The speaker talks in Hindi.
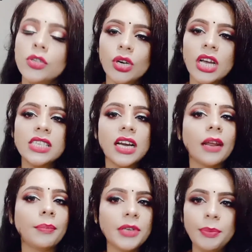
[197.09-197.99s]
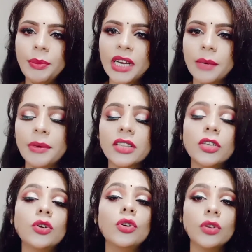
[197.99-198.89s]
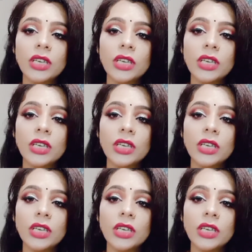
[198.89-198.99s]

सो so गर्ल्स अगर आप जब भी मेकअप करते हो